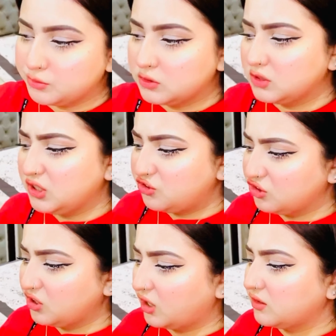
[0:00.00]
नीचे
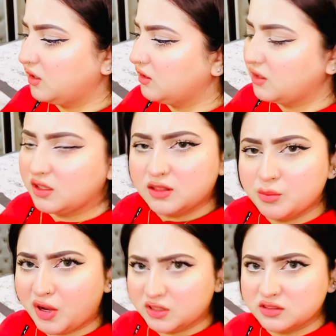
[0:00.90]
जाते हैं देखते हैं
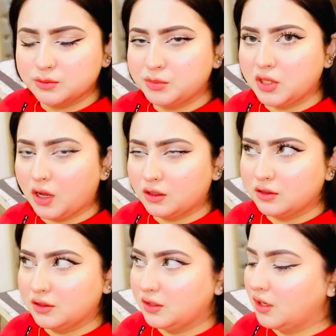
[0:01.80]
बाकी सब क्या
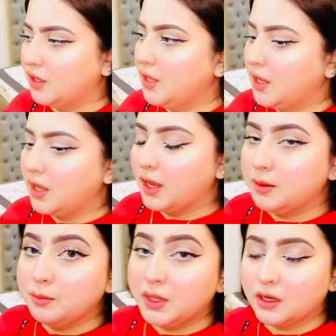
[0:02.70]
कर रहे हैं एंड
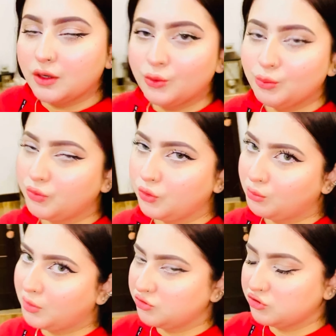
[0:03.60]
मेरा रूम तो
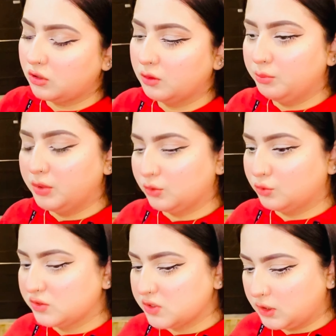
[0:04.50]
माशाल्लाह
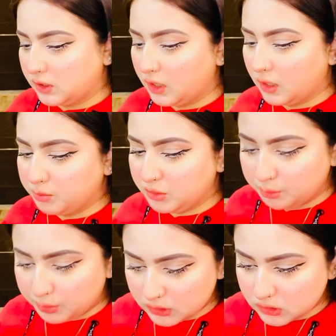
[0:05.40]
बिल्कुल सेट है अभी
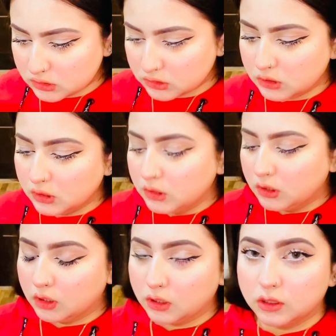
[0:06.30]
बस
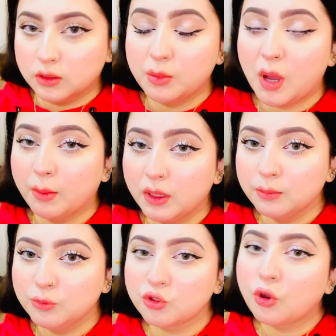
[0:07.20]
आ, मामा ने
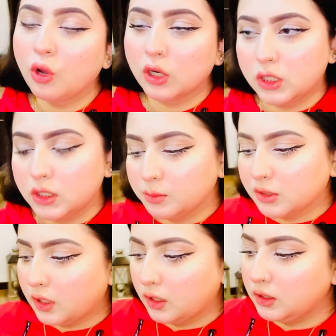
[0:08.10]
मुझे कॉल करके
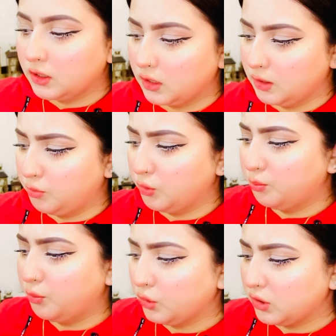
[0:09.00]
बताया कि
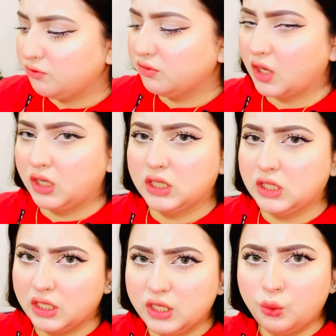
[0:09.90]
फूफो की फ़्लाइट
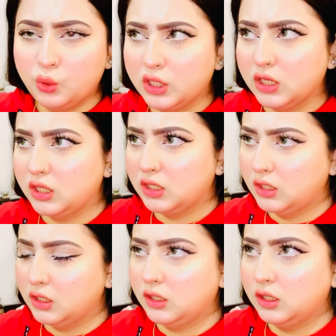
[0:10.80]
डिले होगी
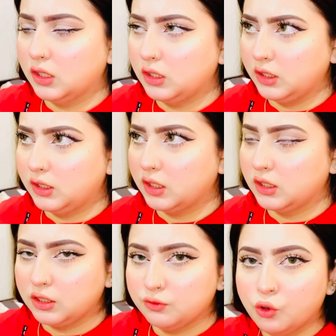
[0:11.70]
लाइक घंटा लेट
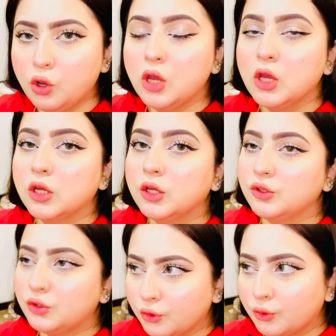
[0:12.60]
आएंगी वो
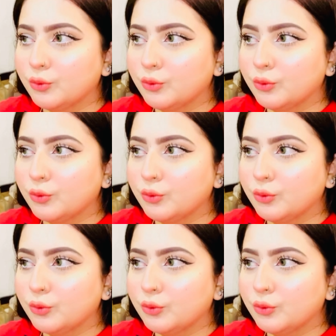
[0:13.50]
तो